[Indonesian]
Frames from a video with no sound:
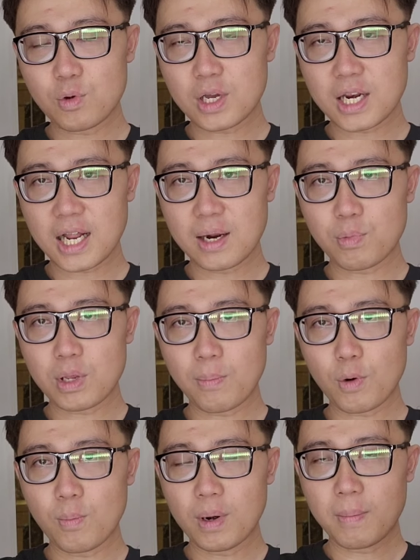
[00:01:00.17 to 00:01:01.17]
mungkin kalian punya
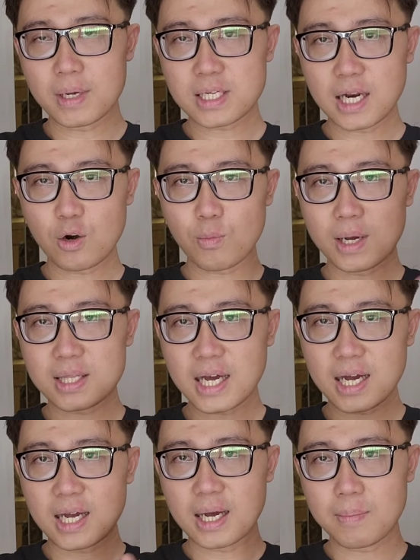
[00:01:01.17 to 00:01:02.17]
problem masalah rumah
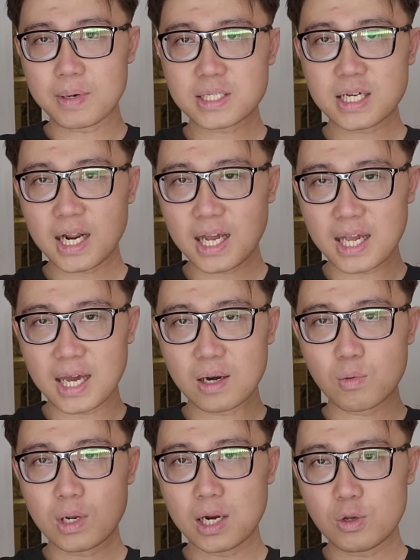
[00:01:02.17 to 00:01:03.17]
tangga, perceraian,
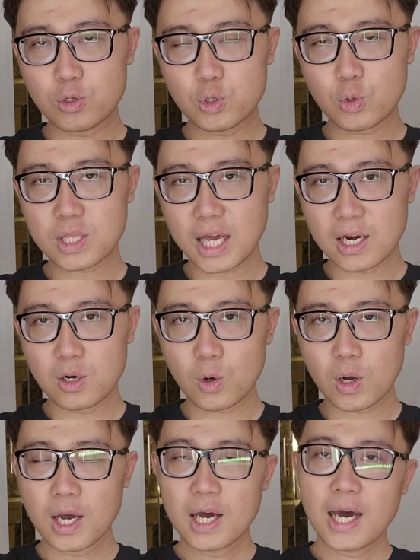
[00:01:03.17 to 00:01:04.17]
udah di ujung
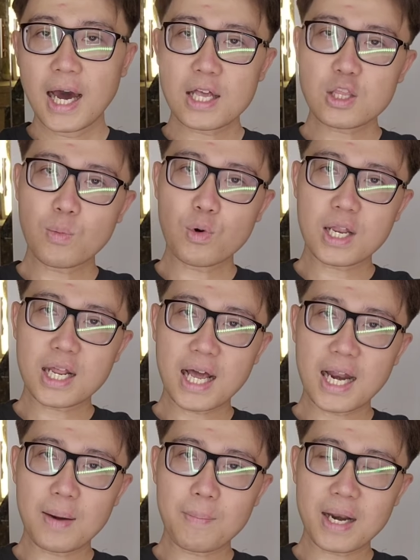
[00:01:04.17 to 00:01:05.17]
tanduk, atau mungkin
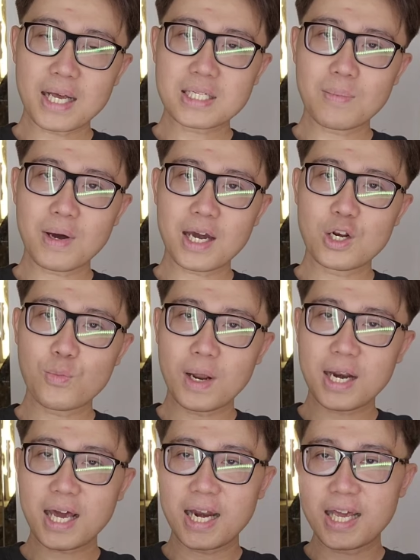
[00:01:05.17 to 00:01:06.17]
kalian pernah sama
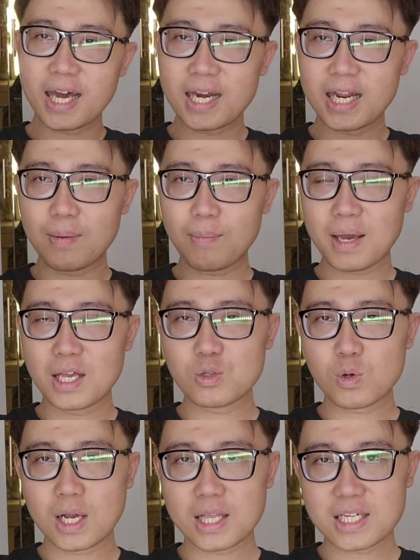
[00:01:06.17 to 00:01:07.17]
kehidupan kalian dan pengen
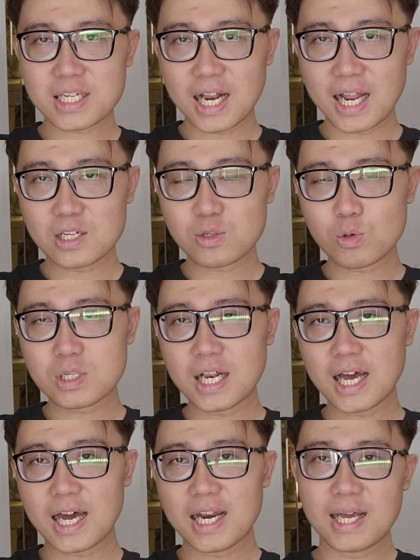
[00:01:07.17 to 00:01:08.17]
curhat ke saya langsung,
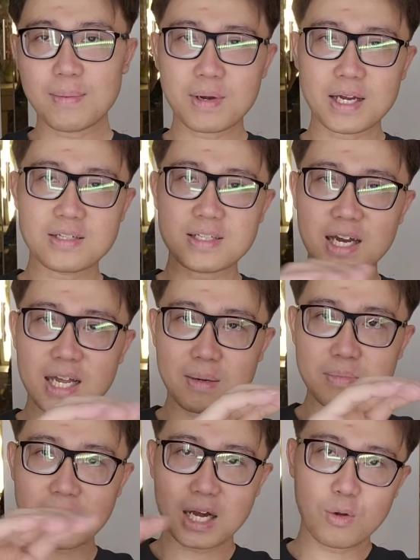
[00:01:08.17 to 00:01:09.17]
silahkan DM ke
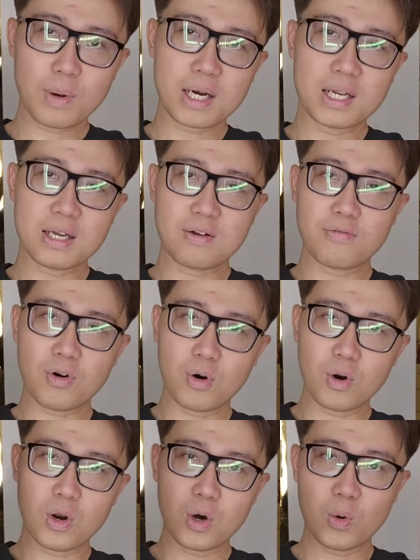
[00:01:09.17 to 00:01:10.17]
Instagram, jangan lupa di
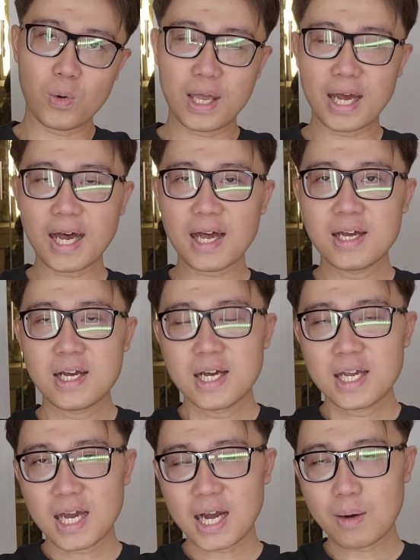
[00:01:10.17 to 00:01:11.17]
follow ya.
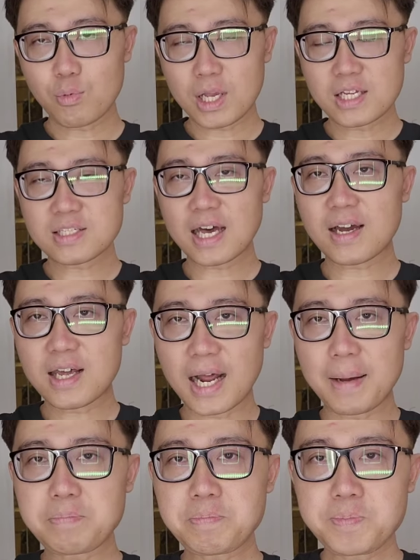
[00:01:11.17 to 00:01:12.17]
Yang nggak punya Instagram,